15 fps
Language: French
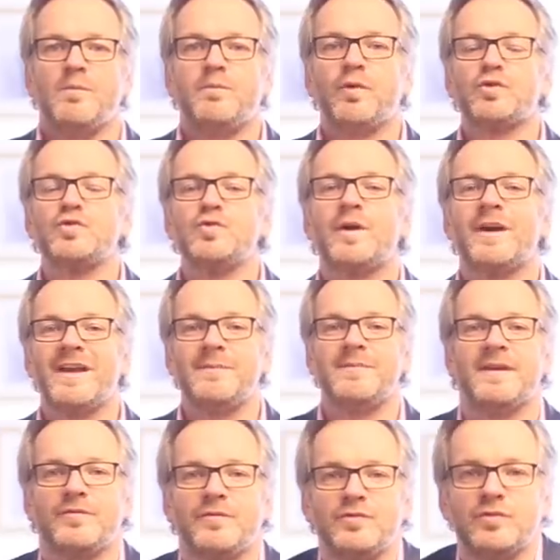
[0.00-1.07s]
Bonjour et
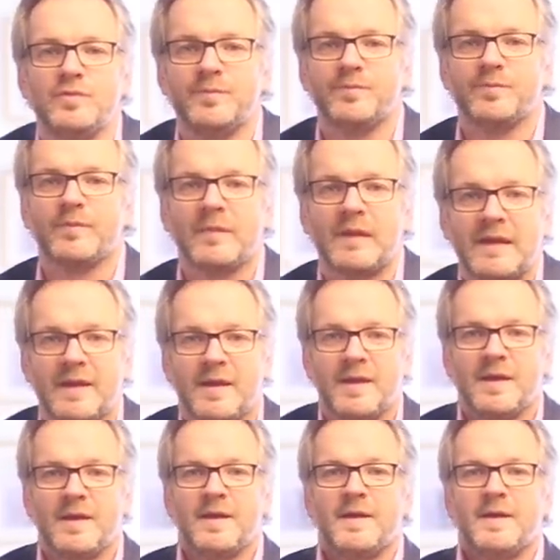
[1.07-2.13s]
bienvenue.
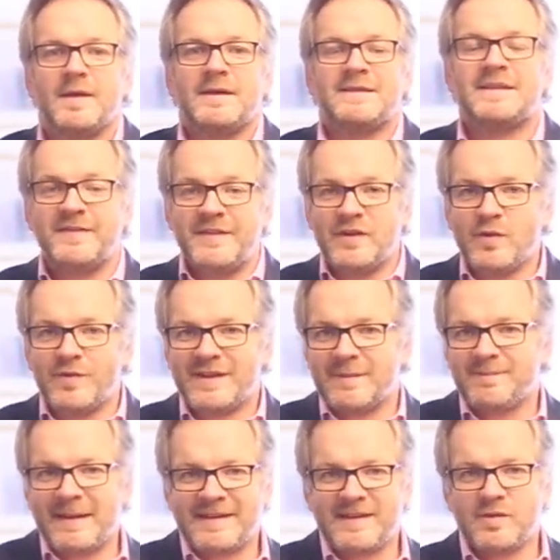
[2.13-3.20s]
Cette vidéo va
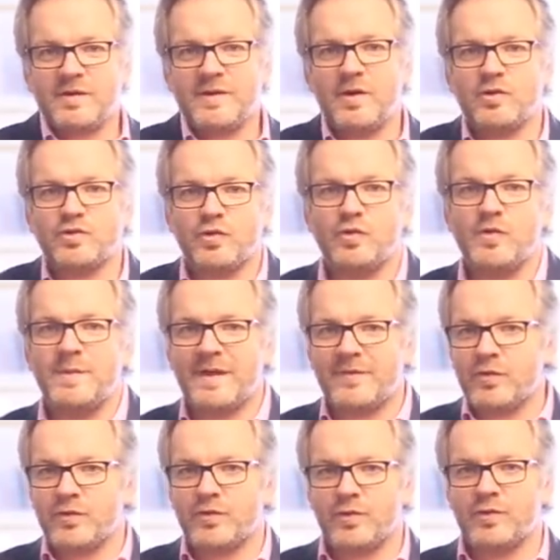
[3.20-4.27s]
être particulière aujourd'hui, mais
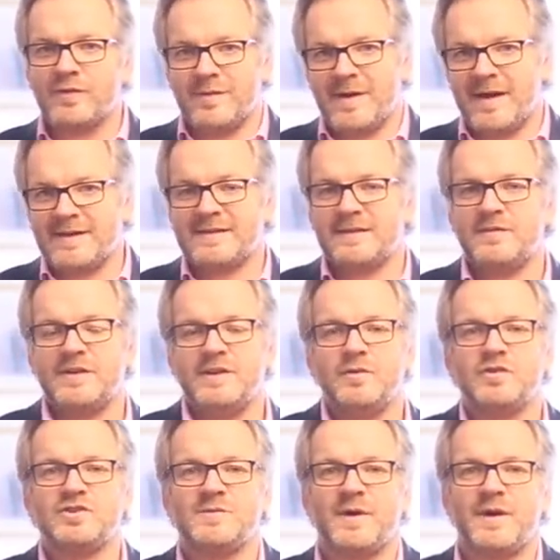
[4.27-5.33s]
avant de démarrer cette
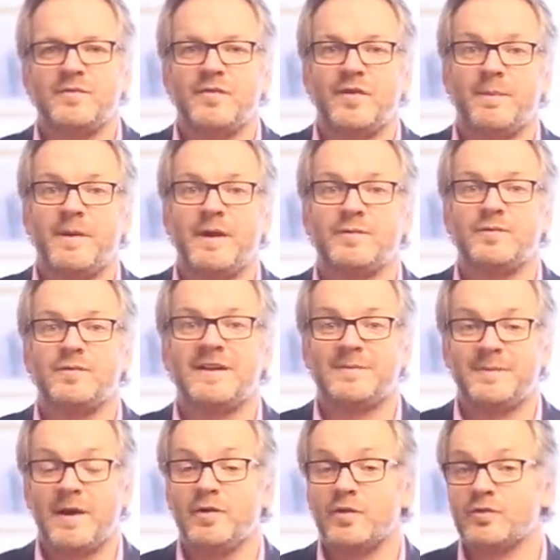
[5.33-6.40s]
vidéo, j'aimerais vous faire part d'une
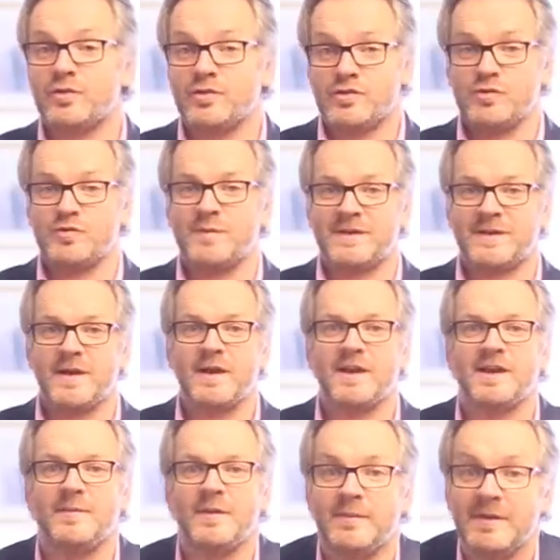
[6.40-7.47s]
expérience que j'ai eue ce matin et
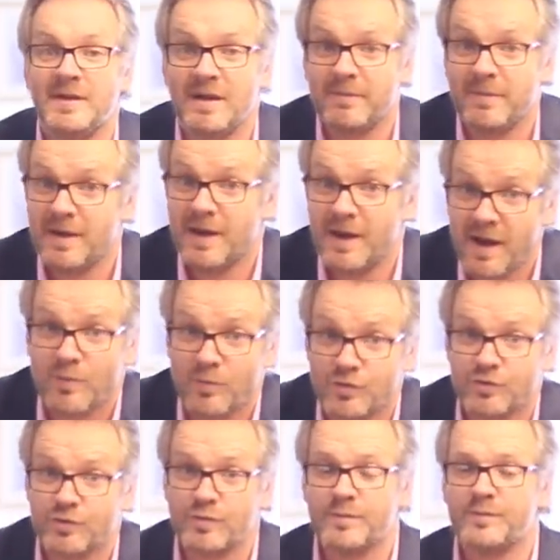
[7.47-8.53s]
qui m'a mis les larmes aux
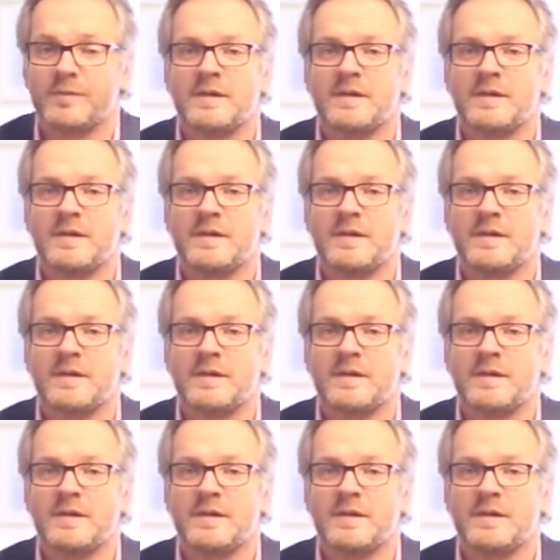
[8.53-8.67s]
yeux.